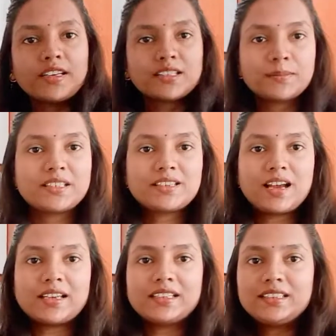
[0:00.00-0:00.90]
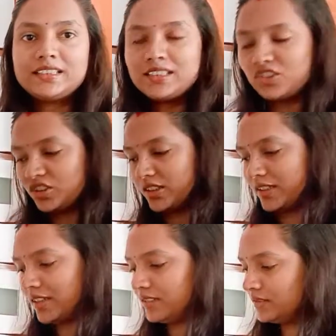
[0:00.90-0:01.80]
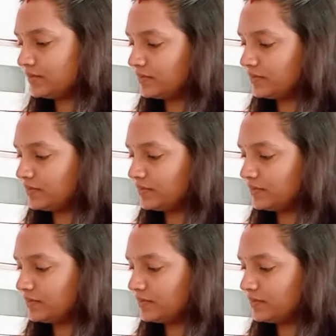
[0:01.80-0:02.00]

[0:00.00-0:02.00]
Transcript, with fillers: और इसमें जाएगा ये जीरा